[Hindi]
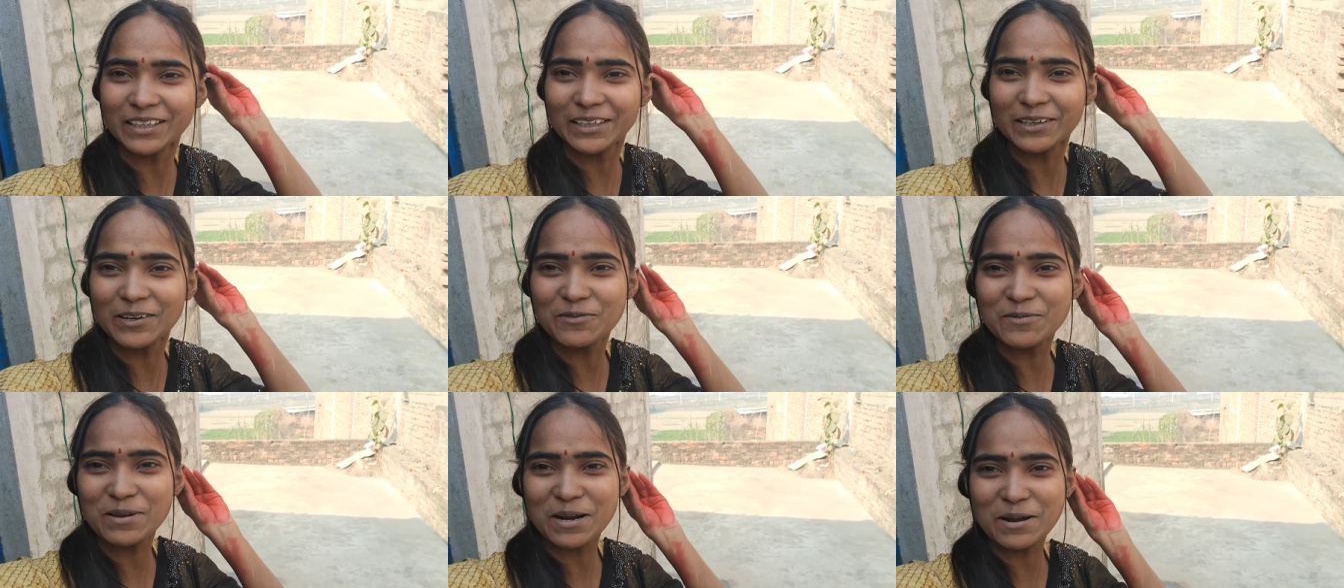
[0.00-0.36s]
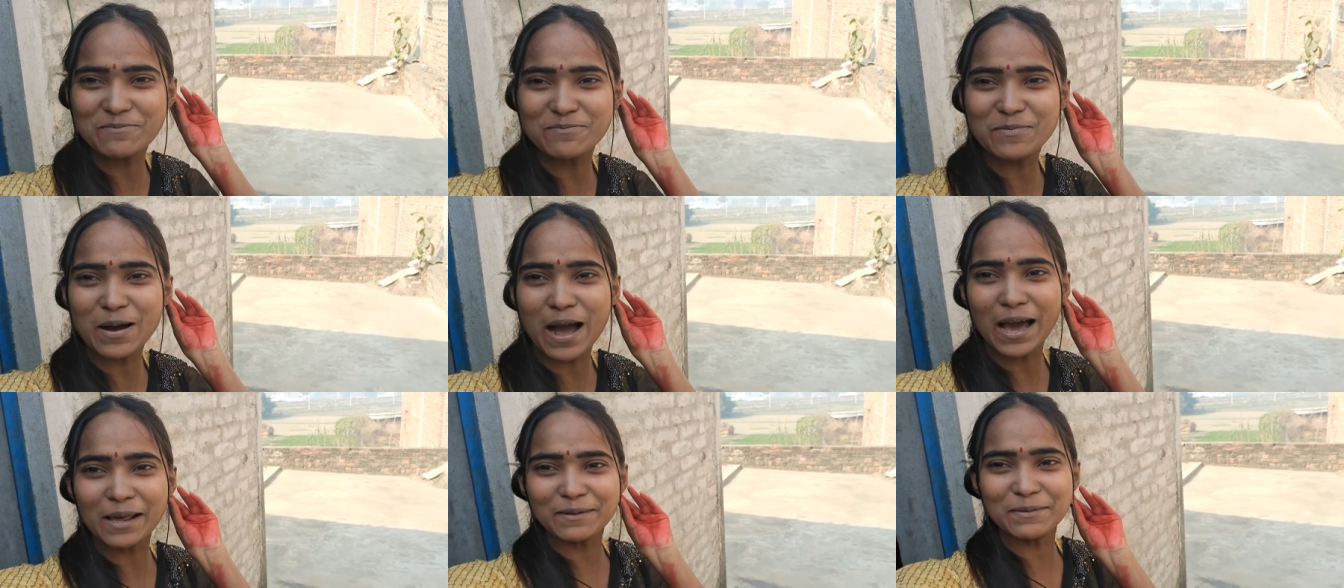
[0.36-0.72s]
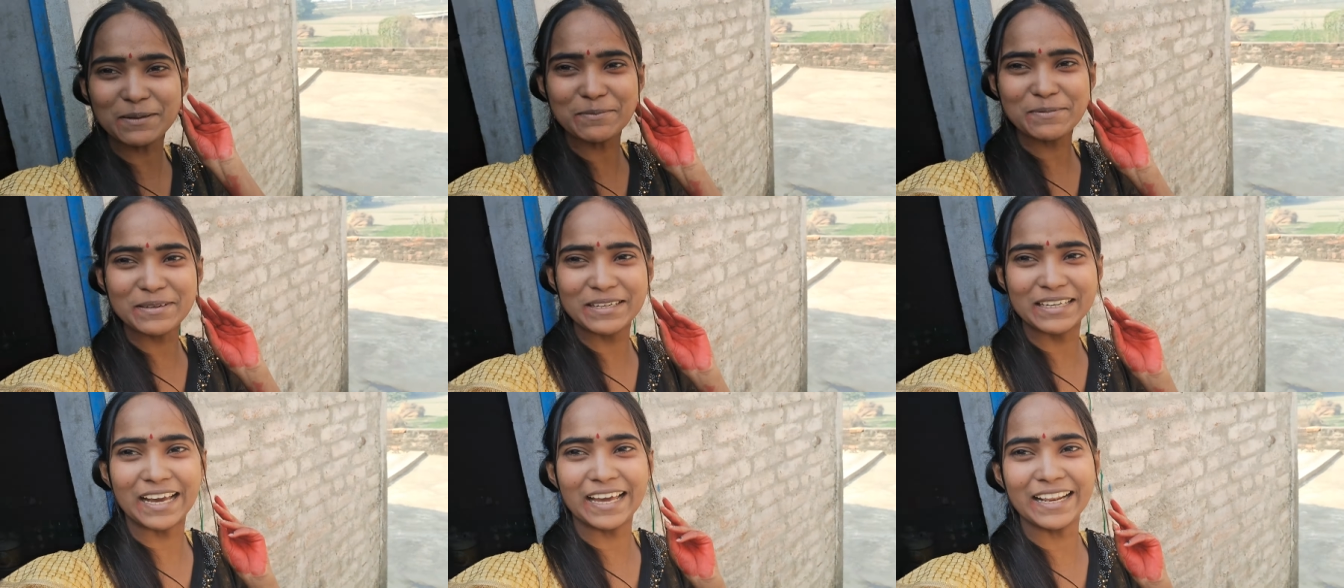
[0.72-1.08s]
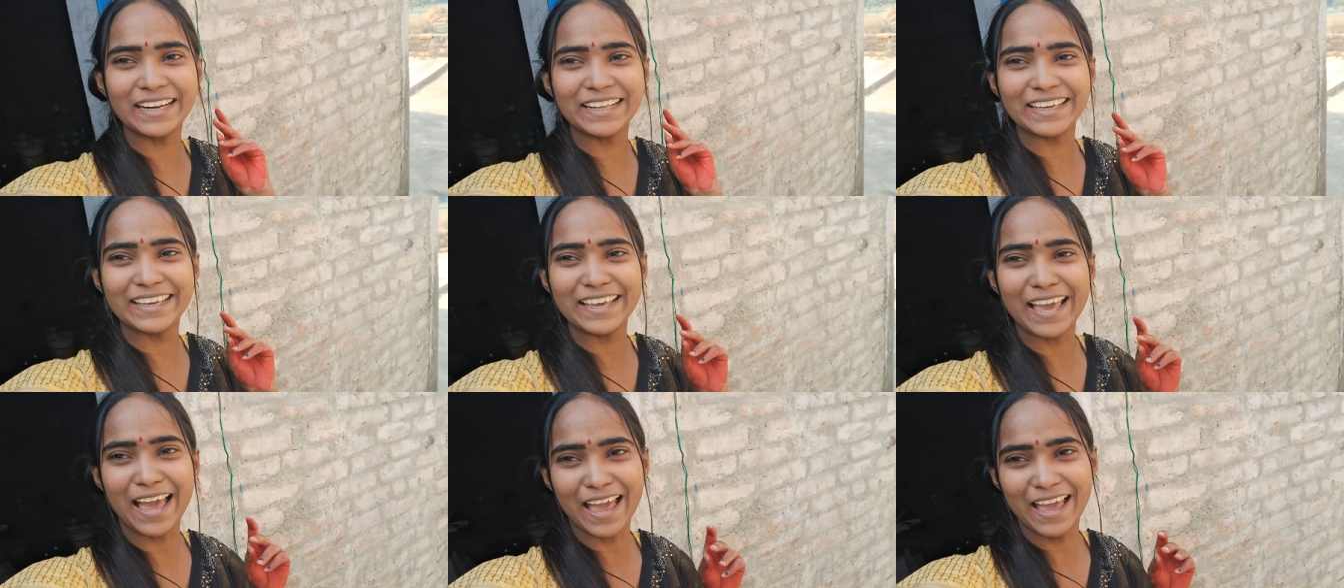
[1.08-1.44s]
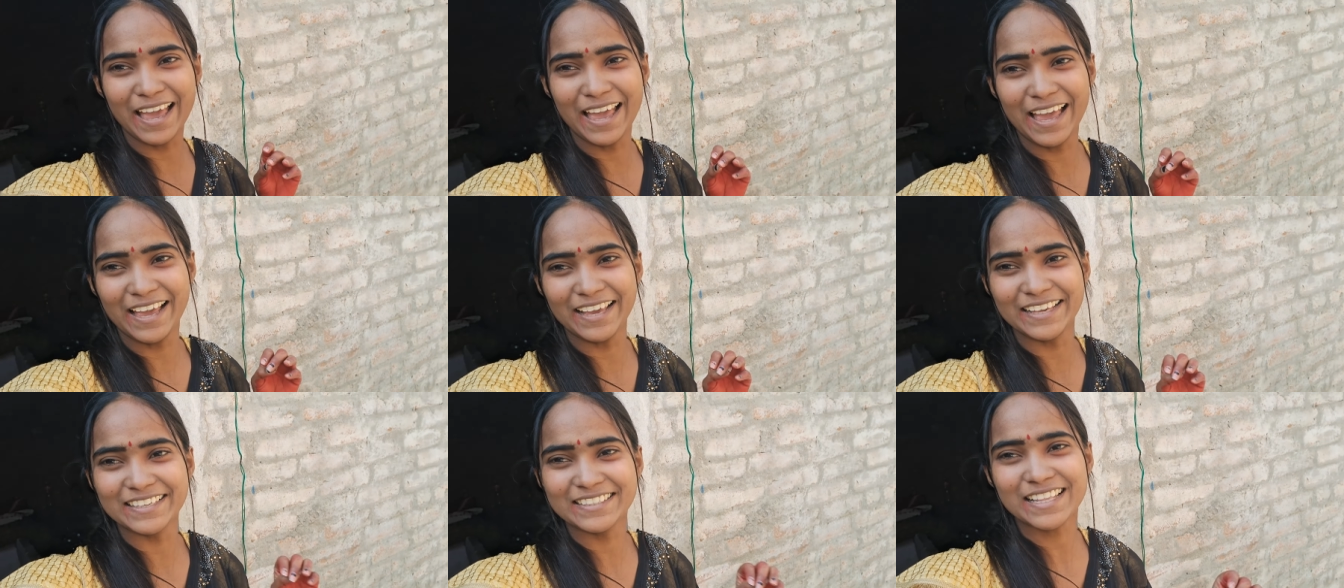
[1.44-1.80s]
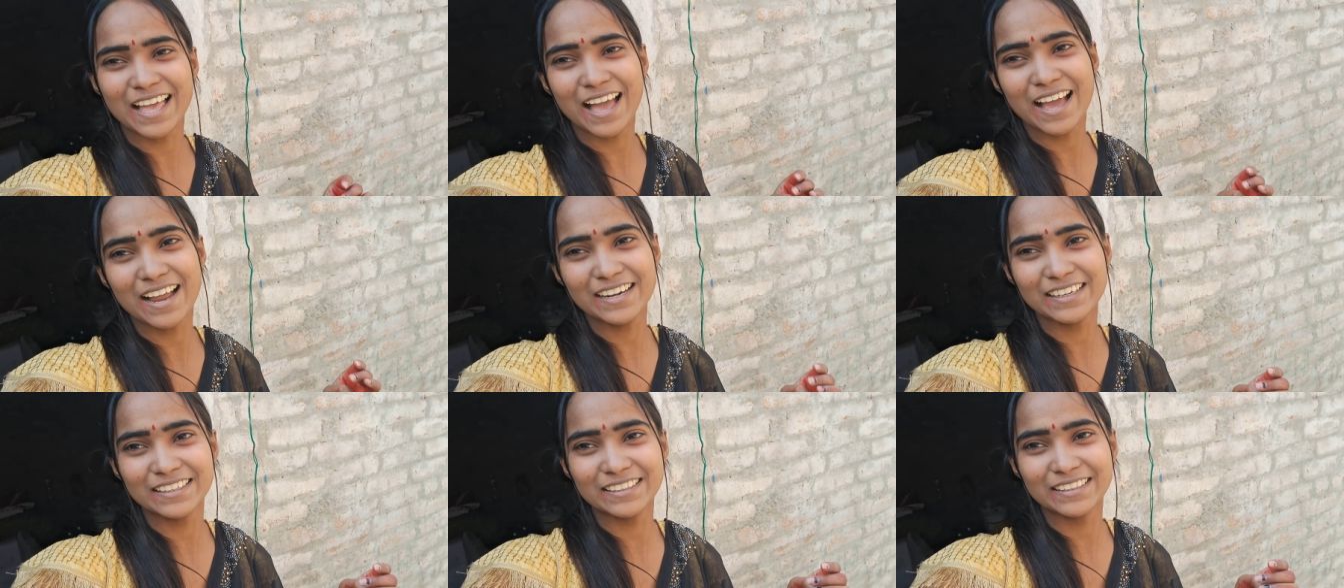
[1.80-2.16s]
देखो मेरा बाल भी बिखर गया है
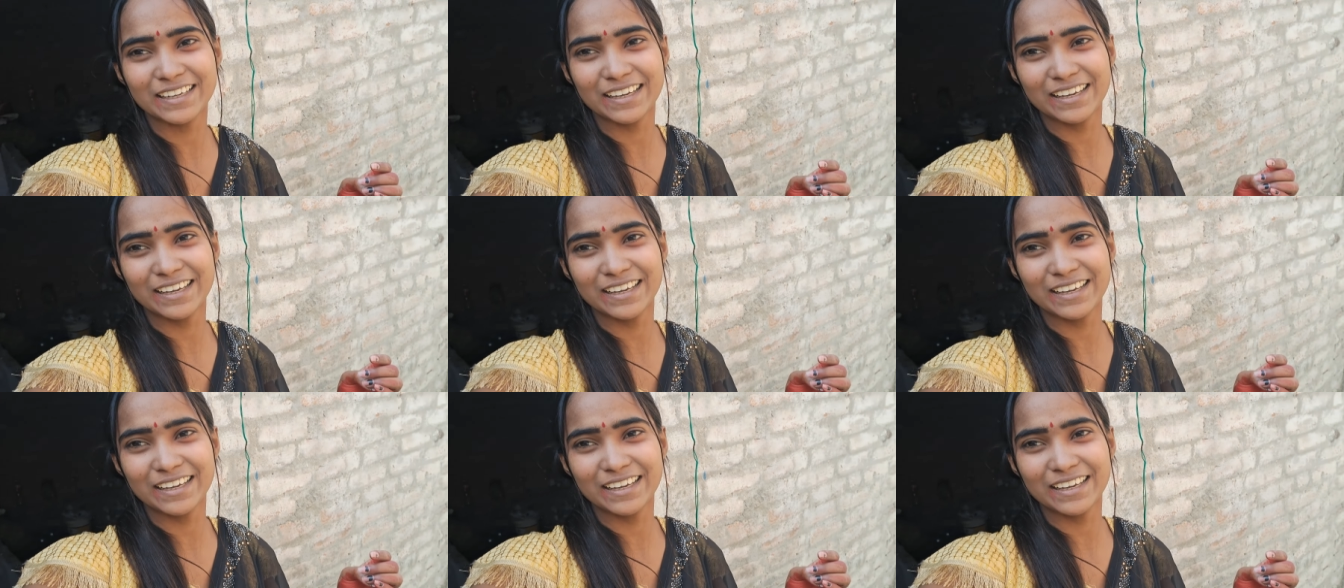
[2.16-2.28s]
ऐसा